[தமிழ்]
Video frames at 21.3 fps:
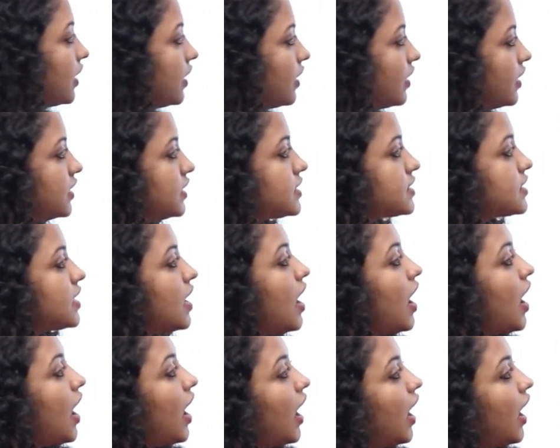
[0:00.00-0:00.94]
கேர்ள்ஸ்
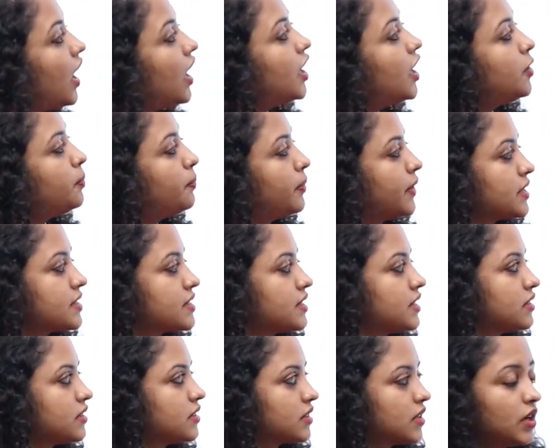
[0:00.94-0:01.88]
ஆர்
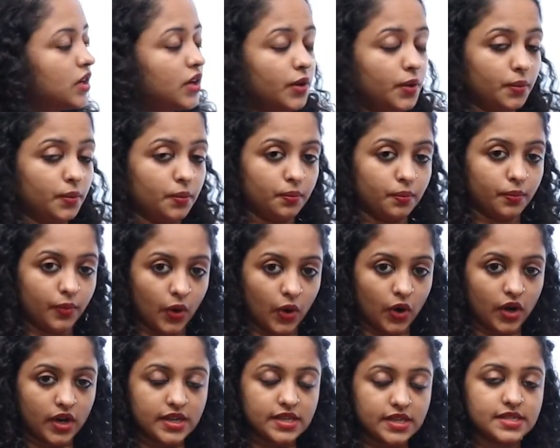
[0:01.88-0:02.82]
ப்ரெசன்ட்
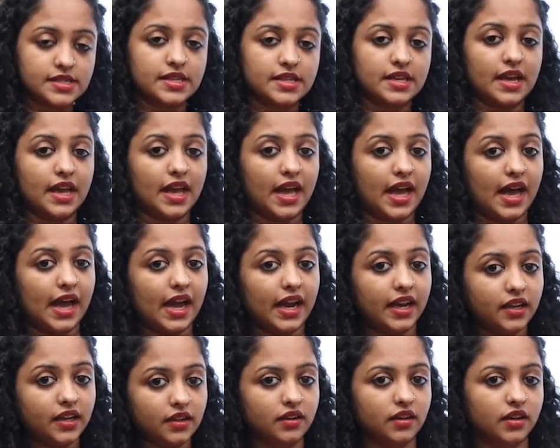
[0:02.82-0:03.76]
பாய்ஸ்
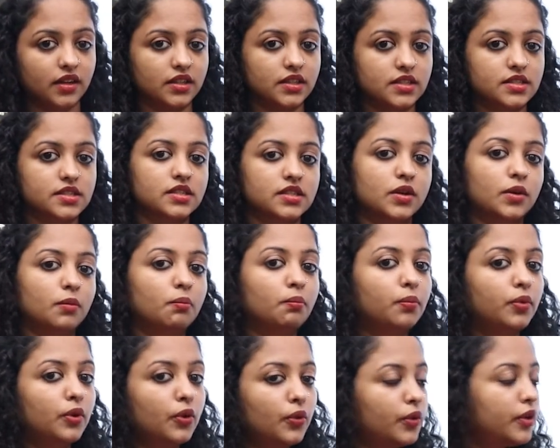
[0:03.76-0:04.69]
அண்ட் கேர்ள்ஸ்
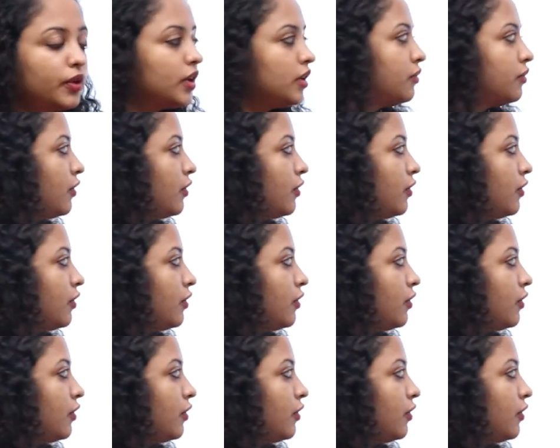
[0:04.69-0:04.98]
ப்ளூரல்